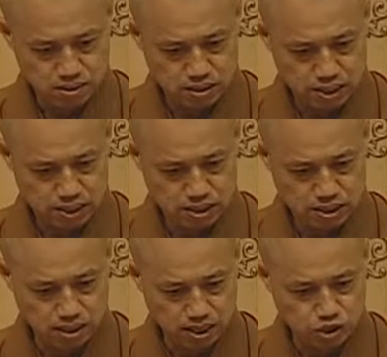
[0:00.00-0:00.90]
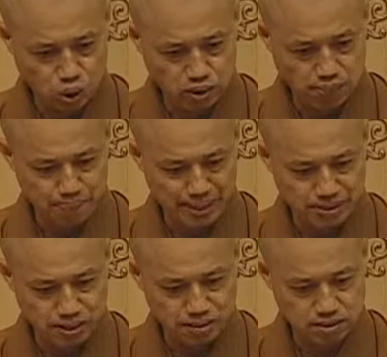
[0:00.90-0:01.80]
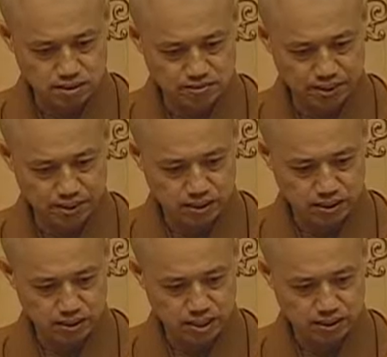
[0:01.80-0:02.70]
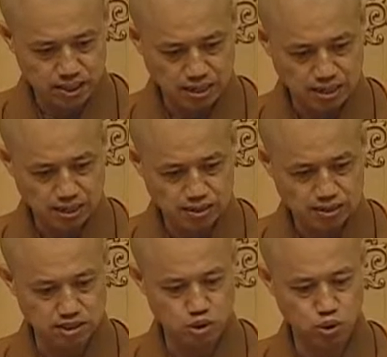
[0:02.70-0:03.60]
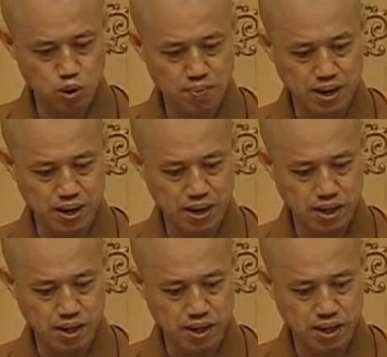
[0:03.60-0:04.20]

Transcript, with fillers: 一很容易变成是非，那这样可以直说吗？